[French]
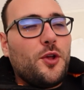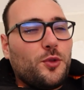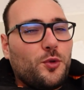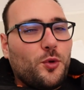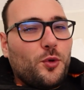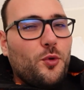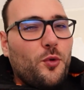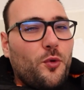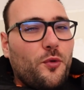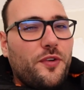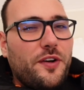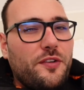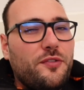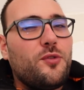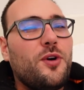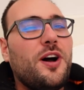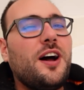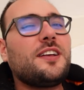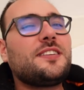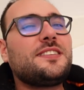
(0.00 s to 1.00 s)
donc on va
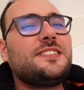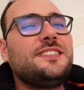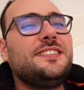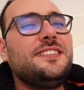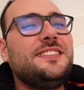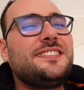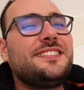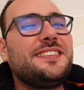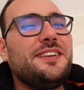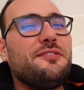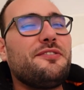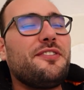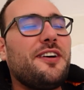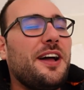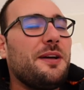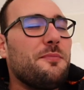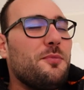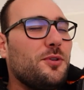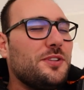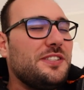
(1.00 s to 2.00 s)
voir si c'est
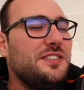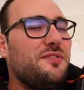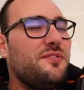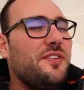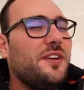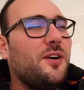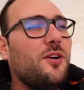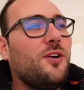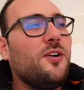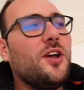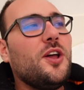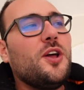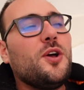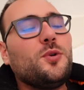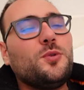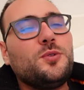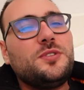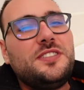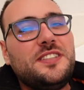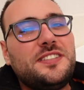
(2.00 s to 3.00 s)
vraiment différent
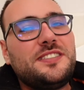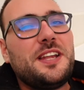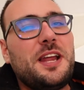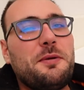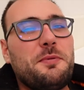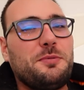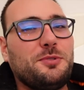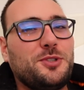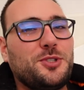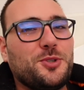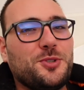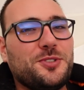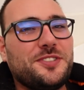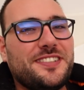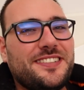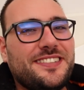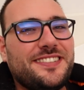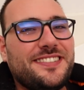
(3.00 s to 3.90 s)
ou si c'est la même chose.